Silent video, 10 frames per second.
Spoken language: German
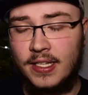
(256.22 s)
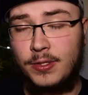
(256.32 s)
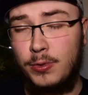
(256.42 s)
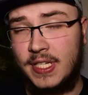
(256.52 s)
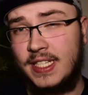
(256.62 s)

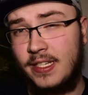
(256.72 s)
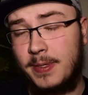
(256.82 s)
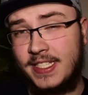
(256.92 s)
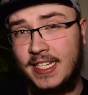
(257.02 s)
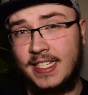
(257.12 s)
Zusätzlich
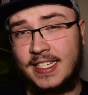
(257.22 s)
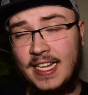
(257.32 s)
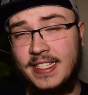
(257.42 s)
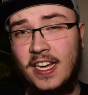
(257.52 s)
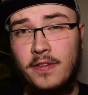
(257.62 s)
basiert das
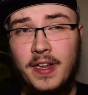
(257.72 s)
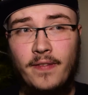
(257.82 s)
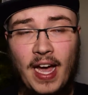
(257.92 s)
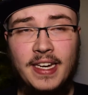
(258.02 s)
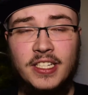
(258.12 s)
Ganze auf
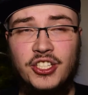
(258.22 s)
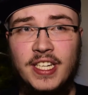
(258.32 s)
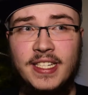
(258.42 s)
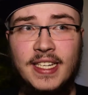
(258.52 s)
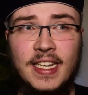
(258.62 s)
einer wahren
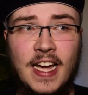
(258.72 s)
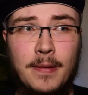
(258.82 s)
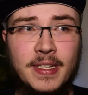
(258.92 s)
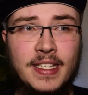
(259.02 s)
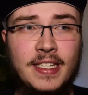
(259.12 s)
Geschichte,
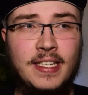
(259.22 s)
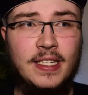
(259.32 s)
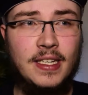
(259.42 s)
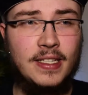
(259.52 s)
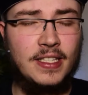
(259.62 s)
aber
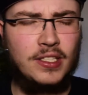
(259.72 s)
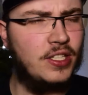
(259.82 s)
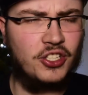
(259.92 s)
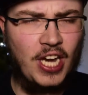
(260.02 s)
die, die, die